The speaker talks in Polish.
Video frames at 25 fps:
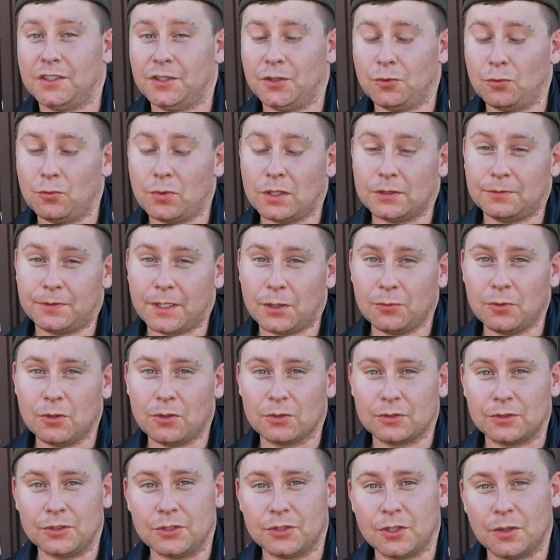nie ułatwiały
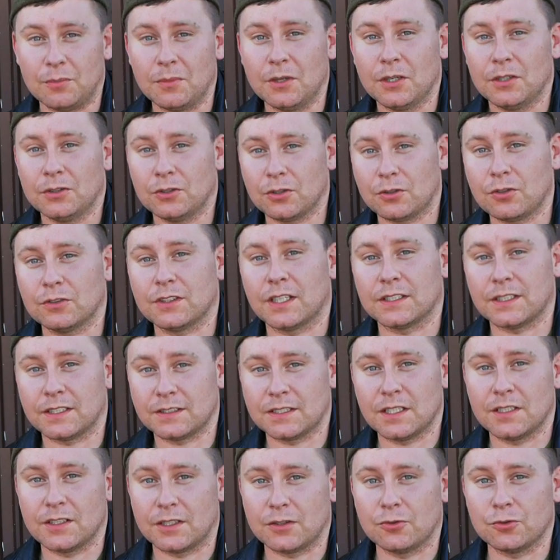lotnikom dokonania
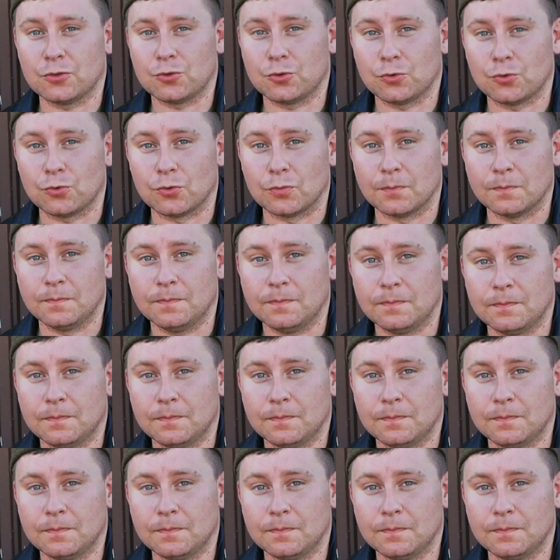celnego zrzutu.